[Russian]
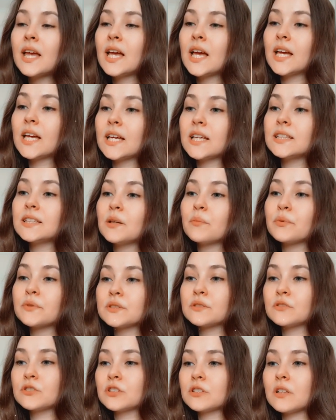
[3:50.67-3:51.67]
Это
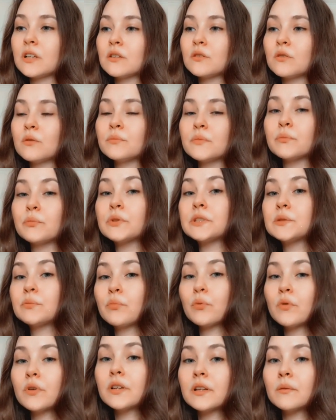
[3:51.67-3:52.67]
послужило огромным
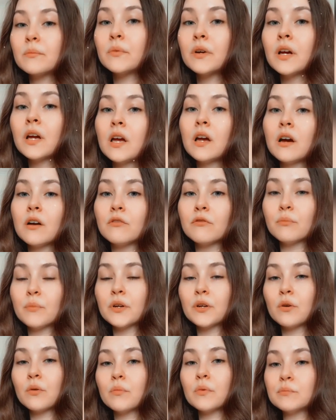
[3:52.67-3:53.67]
подспорьем в
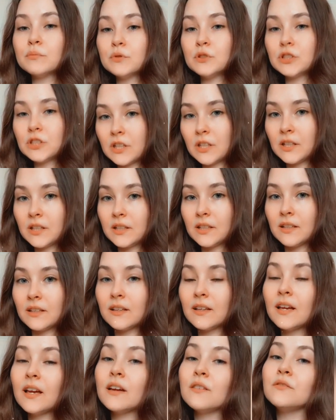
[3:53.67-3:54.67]
моем обучении,
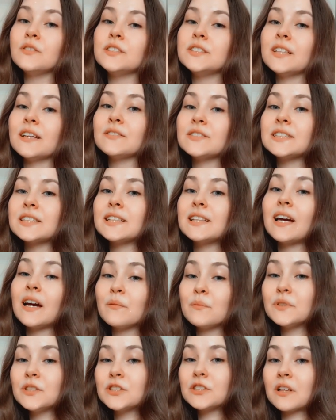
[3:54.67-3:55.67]
ведь я всегда
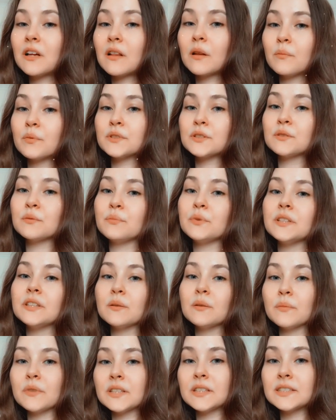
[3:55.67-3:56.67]
мечтала поступить на
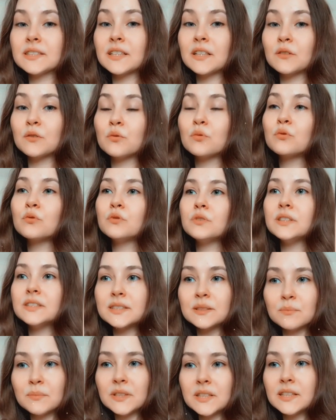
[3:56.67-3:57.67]
магистратуру и
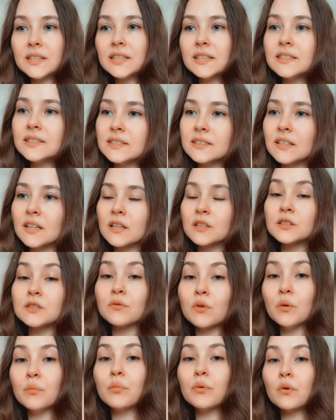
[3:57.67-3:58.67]
сменить
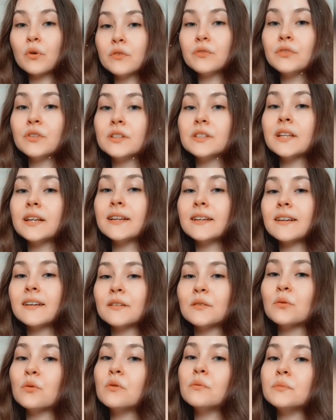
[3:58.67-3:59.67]
свой профиль на
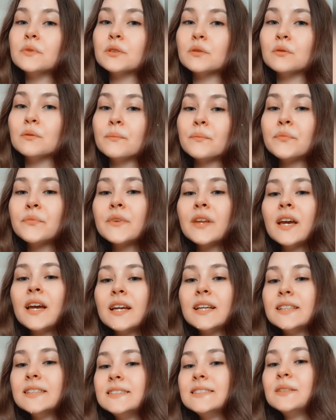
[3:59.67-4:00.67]
экономику.
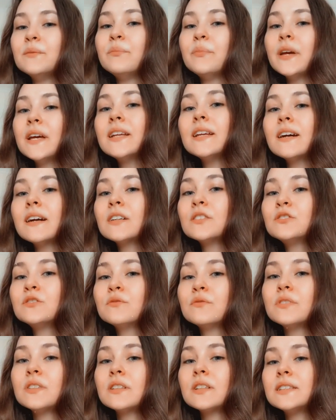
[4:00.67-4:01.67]
И теперь я хочу
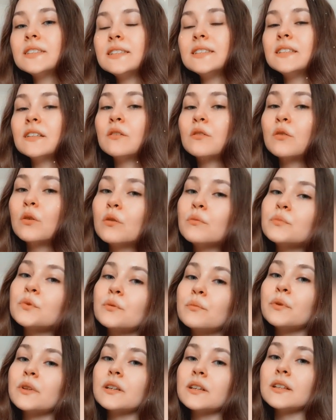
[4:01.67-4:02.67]
выразить огромную
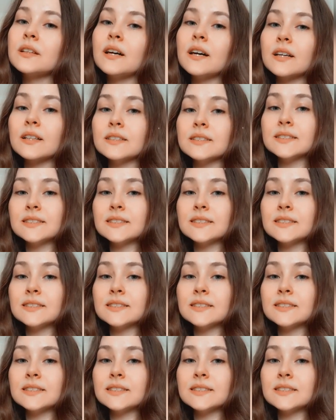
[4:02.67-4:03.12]
благодарность